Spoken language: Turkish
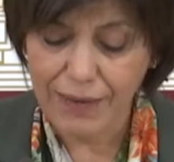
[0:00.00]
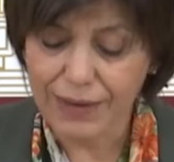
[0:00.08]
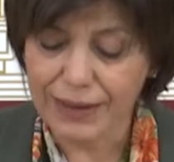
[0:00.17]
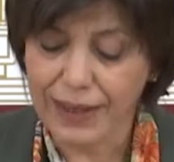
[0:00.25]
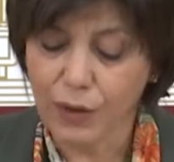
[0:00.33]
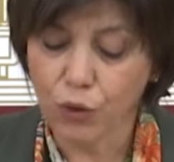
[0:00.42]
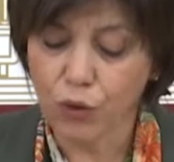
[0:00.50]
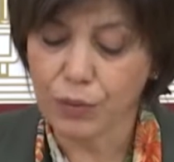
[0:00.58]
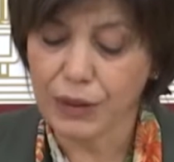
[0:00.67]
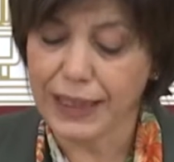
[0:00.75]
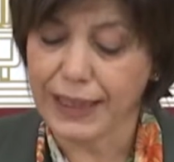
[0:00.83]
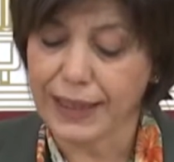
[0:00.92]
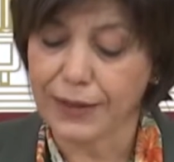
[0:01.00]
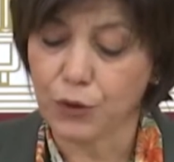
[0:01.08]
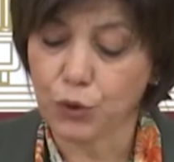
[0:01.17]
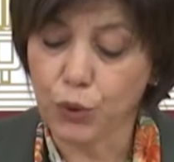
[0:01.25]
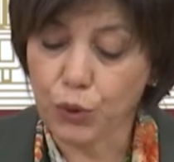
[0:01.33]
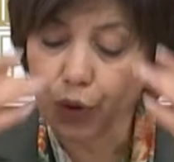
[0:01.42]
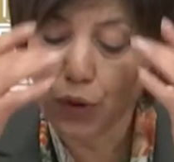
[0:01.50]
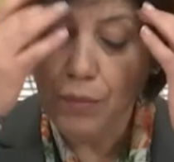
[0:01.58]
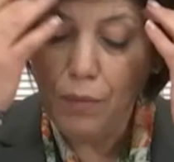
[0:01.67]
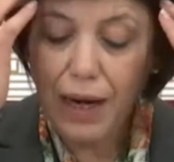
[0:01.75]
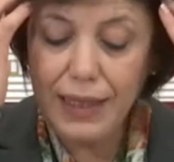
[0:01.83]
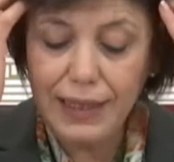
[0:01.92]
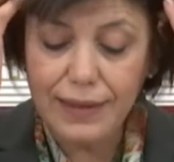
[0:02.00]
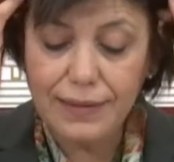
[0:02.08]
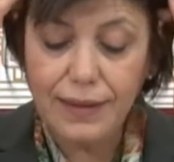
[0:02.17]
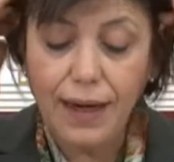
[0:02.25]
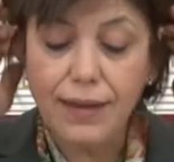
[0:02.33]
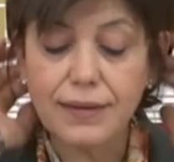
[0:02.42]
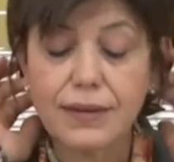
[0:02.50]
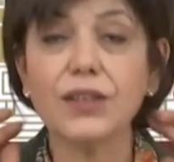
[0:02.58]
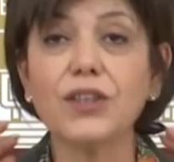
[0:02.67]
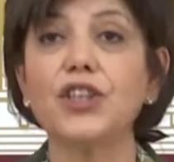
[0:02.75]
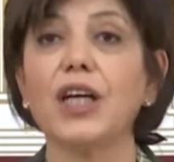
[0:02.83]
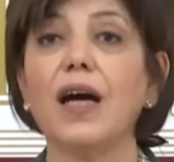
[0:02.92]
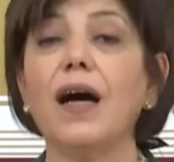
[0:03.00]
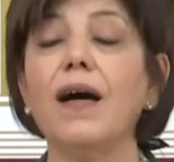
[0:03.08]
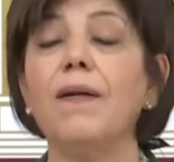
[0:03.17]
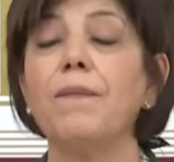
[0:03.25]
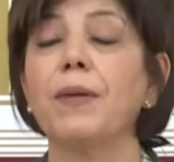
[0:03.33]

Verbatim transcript: Evet ekonomideki çöküşün maliyeti arttıkça